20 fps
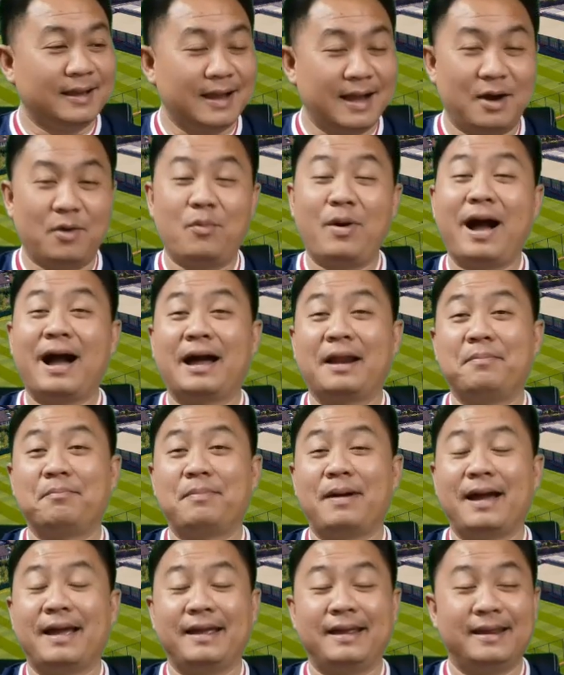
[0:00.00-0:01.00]
เอาว่ากัน
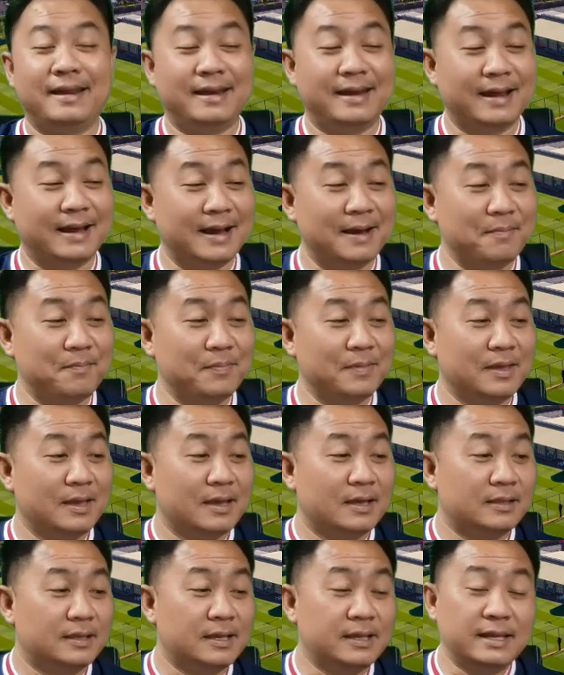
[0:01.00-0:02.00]
ไปนะครับ
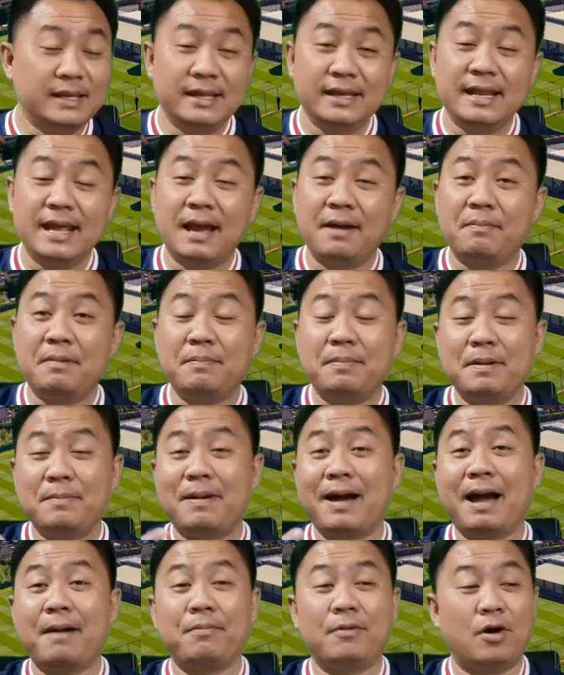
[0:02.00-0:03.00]
ทีนี้เนี่ยมันเป็น
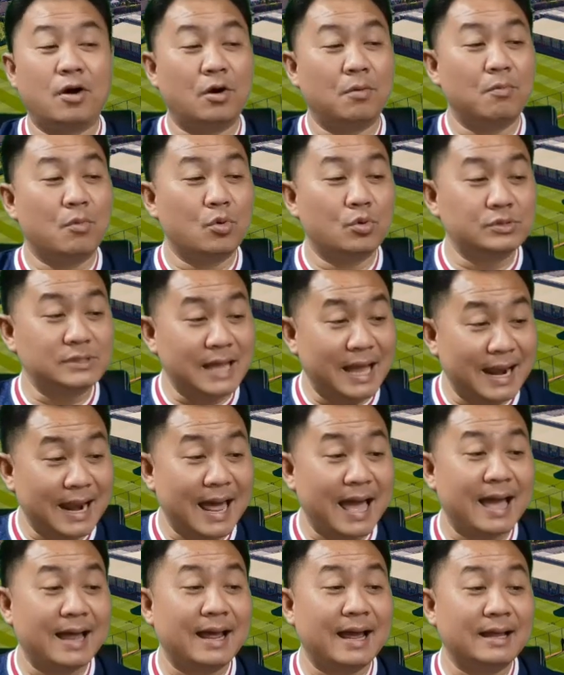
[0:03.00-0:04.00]
ภาพของโมซา
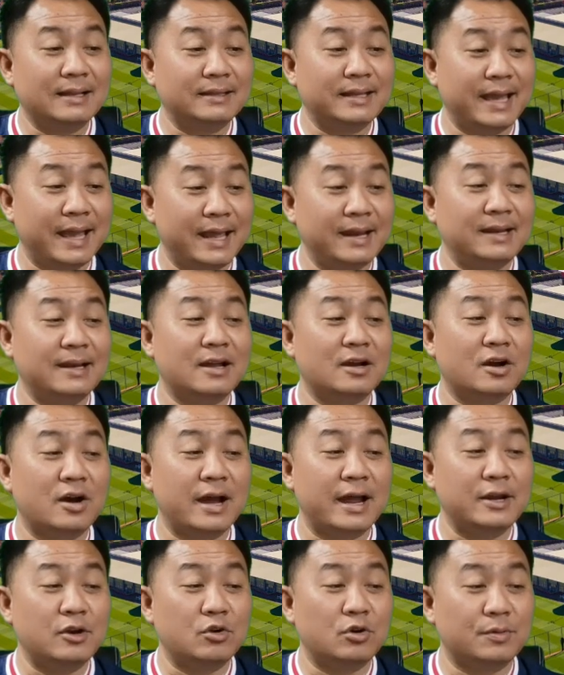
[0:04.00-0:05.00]
ร่าเทนแล้วก็
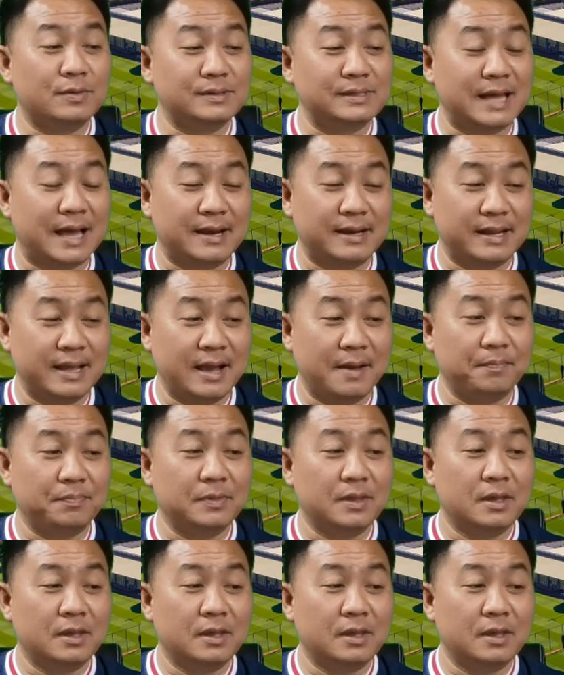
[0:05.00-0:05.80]
แอนดูโรสันเนี่ย